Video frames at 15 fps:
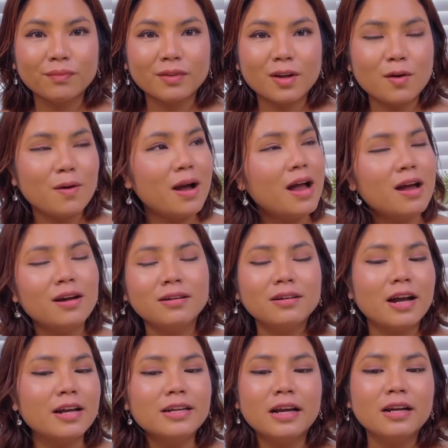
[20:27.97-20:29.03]
khóa
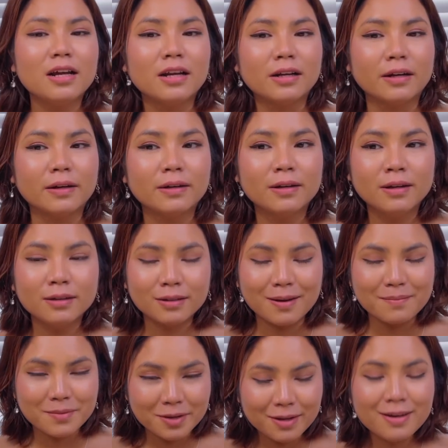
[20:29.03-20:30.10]
hết cả gia đình
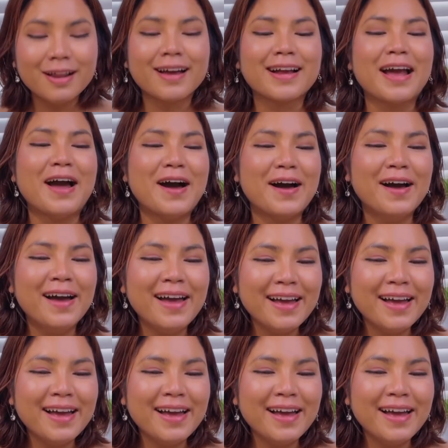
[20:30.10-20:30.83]
thậm chí là có,